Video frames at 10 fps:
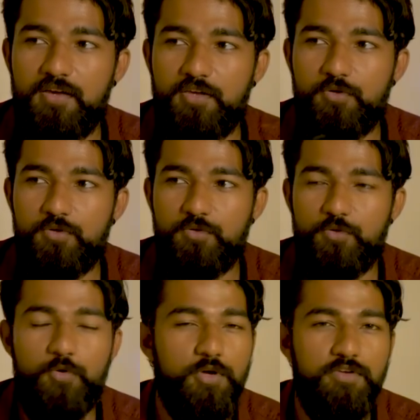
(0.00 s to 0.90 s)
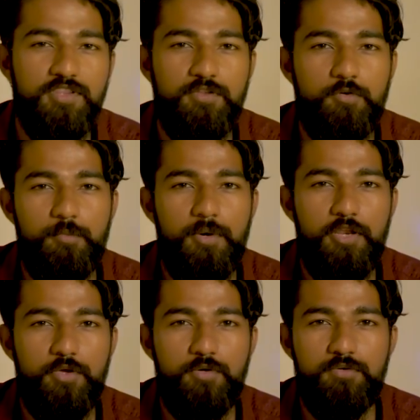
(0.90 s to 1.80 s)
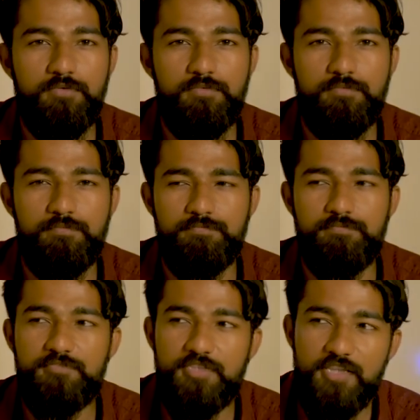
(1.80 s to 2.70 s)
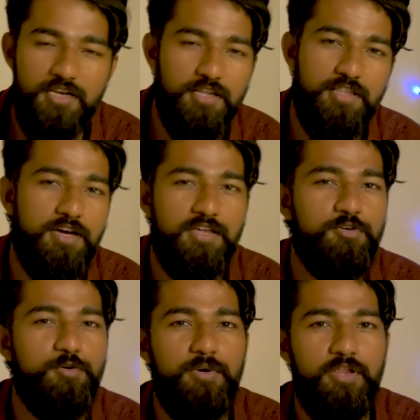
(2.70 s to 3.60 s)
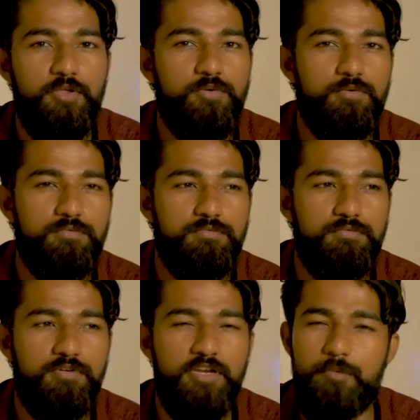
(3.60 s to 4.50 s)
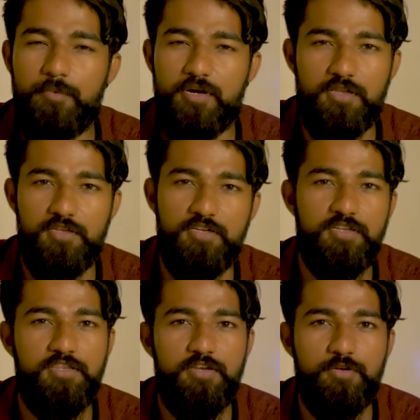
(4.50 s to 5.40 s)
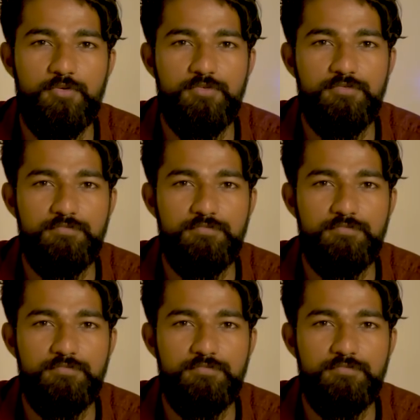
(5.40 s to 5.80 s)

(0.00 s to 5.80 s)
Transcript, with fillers: ஏதோ நோய் வந்தவங்க மாதிரியும் தீண்டத்தகாதவங்க மாதிரியும் ட்ரீட் பண்ணுறதை நிறுத்திடணும்